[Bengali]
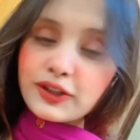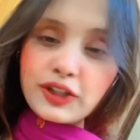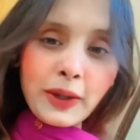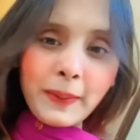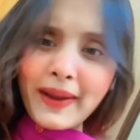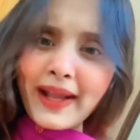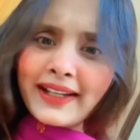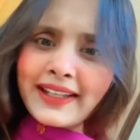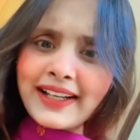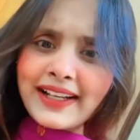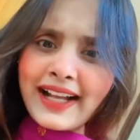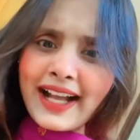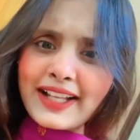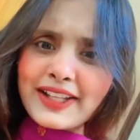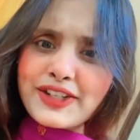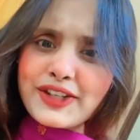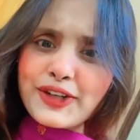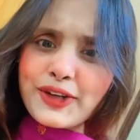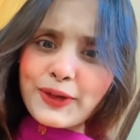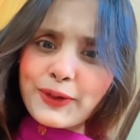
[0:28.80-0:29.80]
সবাই একটা
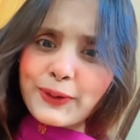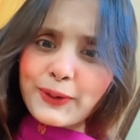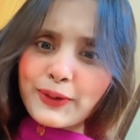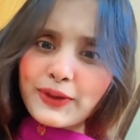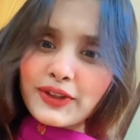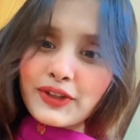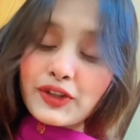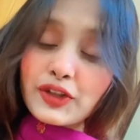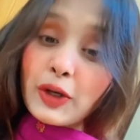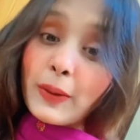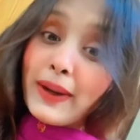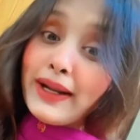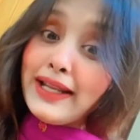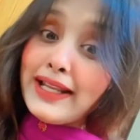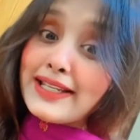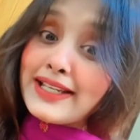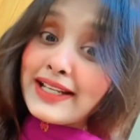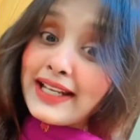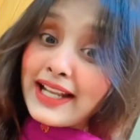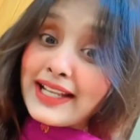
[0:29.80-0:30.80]
কাজ করো সবাই
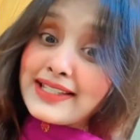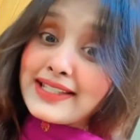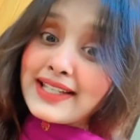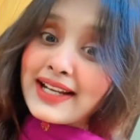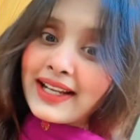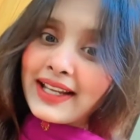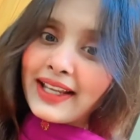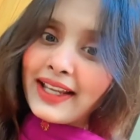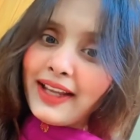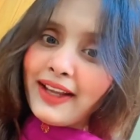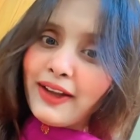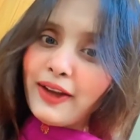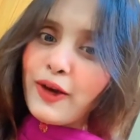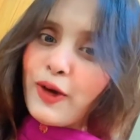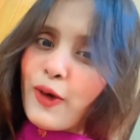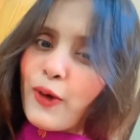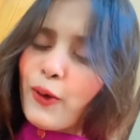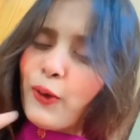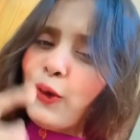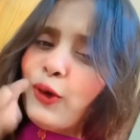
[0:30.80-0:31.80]
নিজের এজটাকে
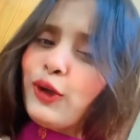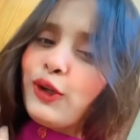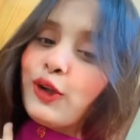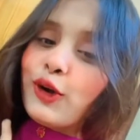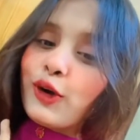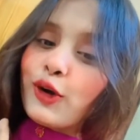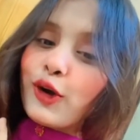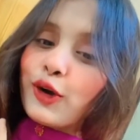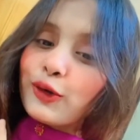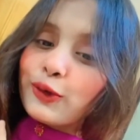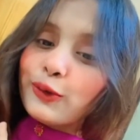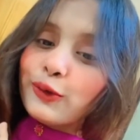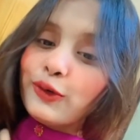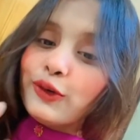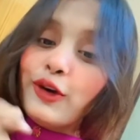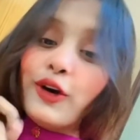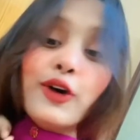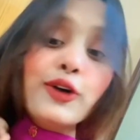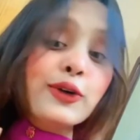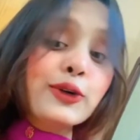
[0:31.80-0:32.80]
উল্টো করো
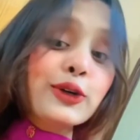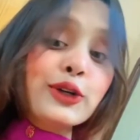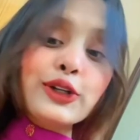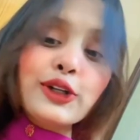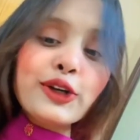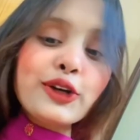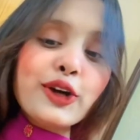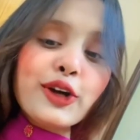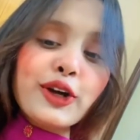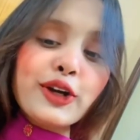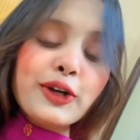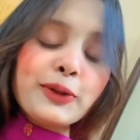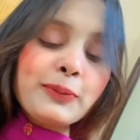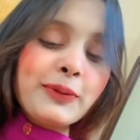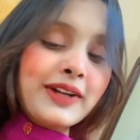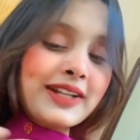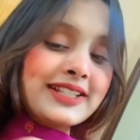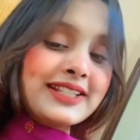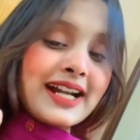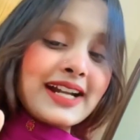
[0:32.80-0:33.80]
উল্টো করানোর
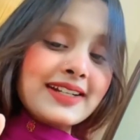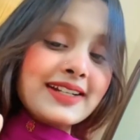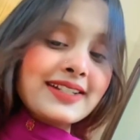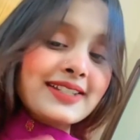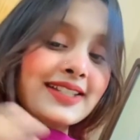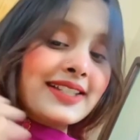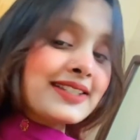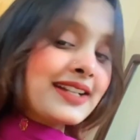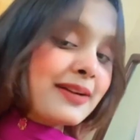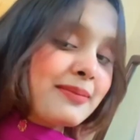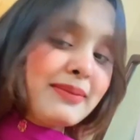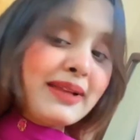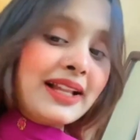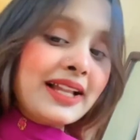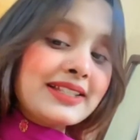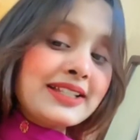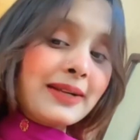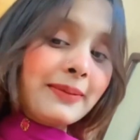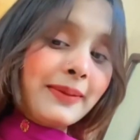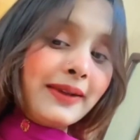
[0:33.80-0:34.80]
পরে যারটার সাথে যার
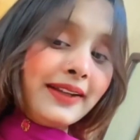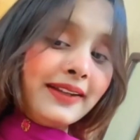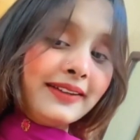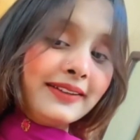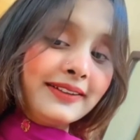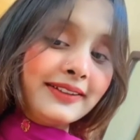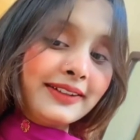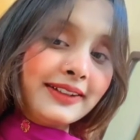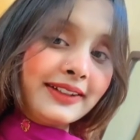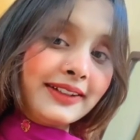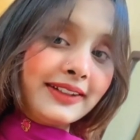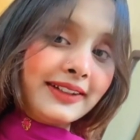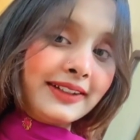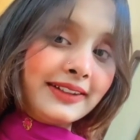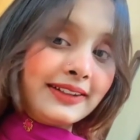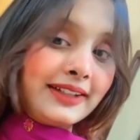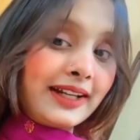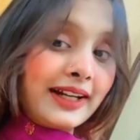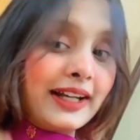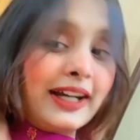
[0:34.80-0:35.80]
মিলে যাবে
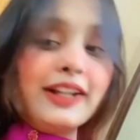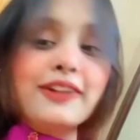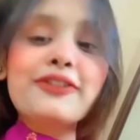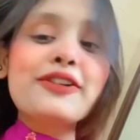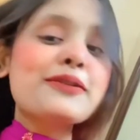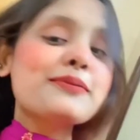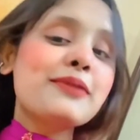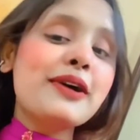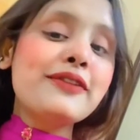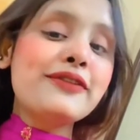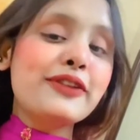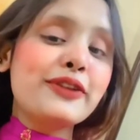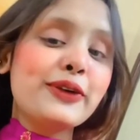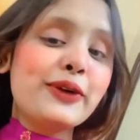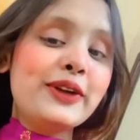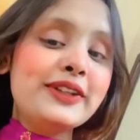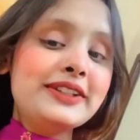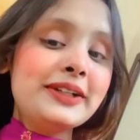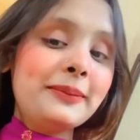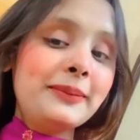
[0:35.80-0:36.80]
তারা গার্লফ্রেন্ড বয়ফ্রেন্ড
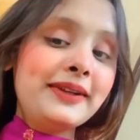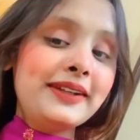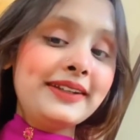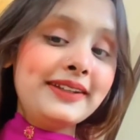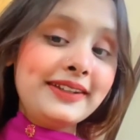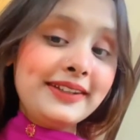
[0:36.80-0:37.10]
হয়ে যায়